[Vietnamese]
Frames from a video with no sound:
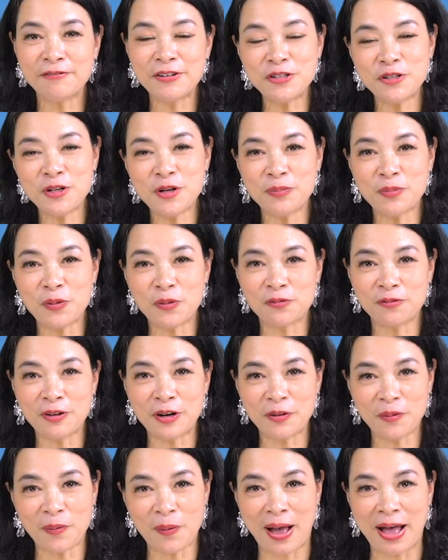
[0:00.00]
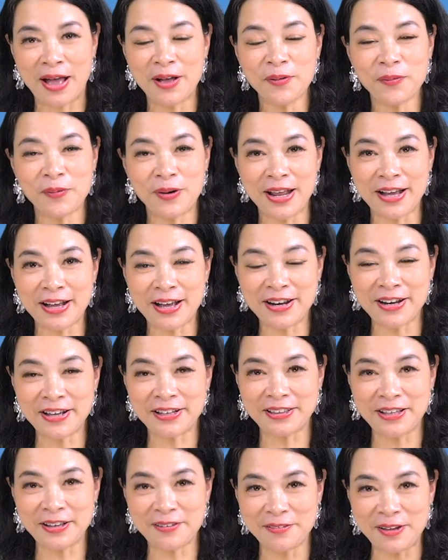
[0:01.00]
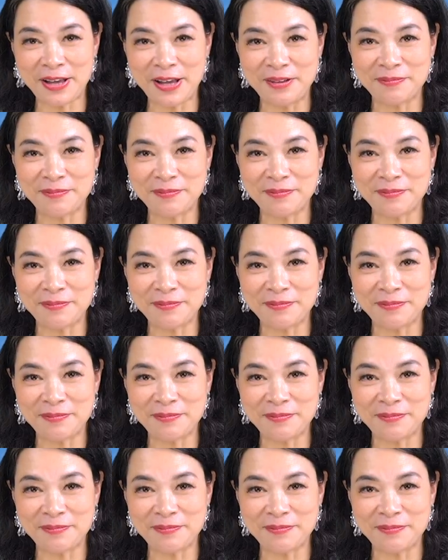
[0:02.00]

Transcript: với chuyên mục văn hóa của DKN TV.